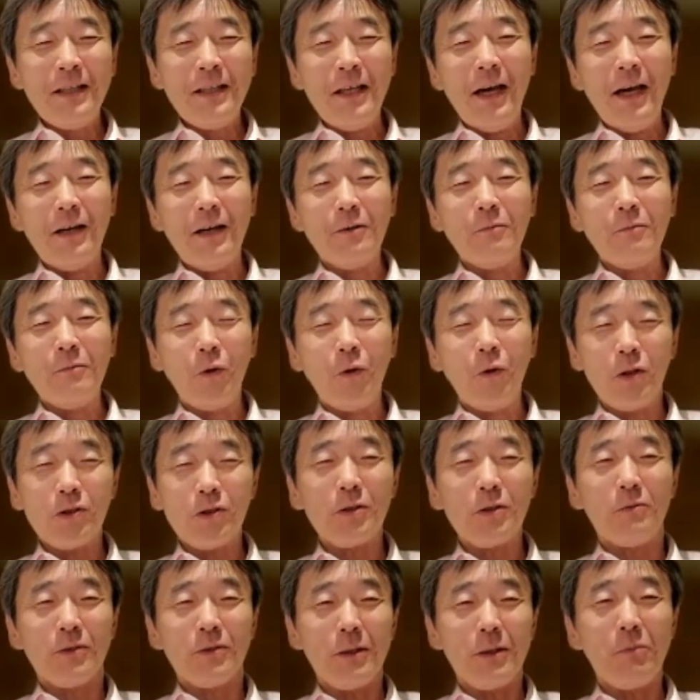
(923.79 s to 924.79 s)
ね、あの森
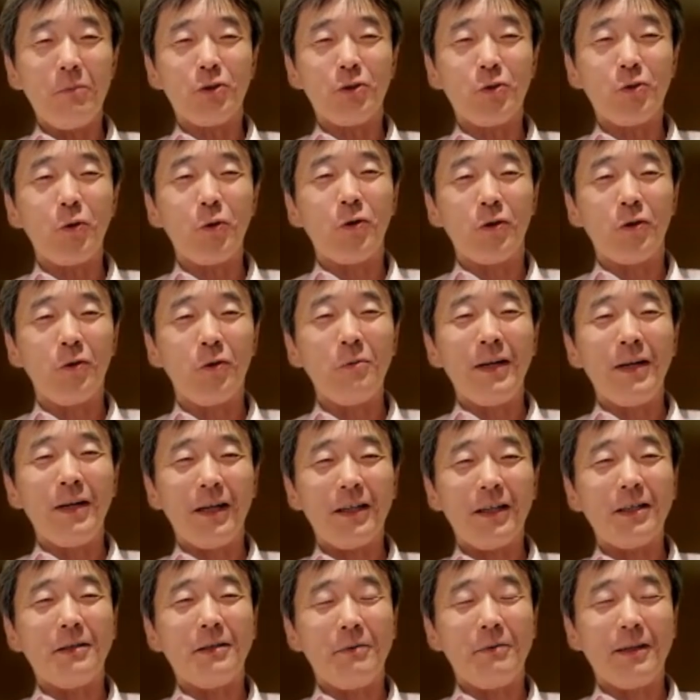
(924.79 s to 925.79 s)
友でもっと追い込ま
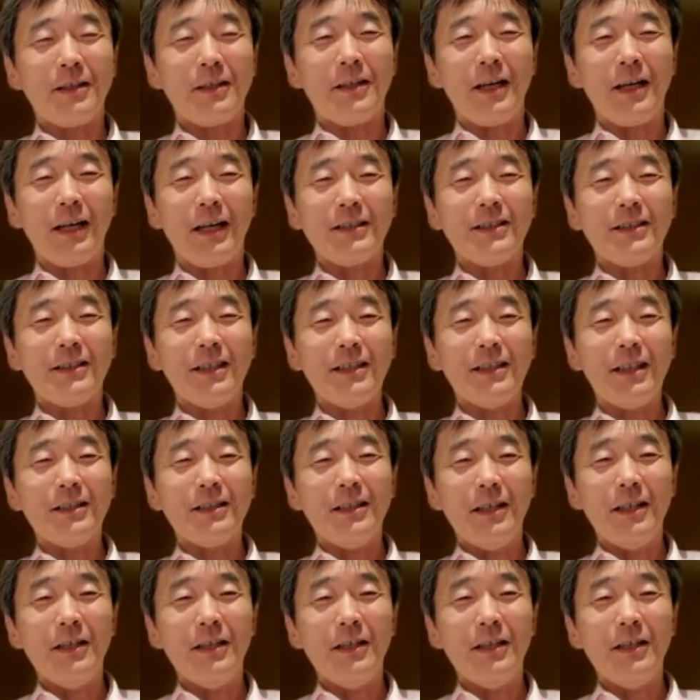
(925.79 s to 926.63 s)
なければいけなかったんだって。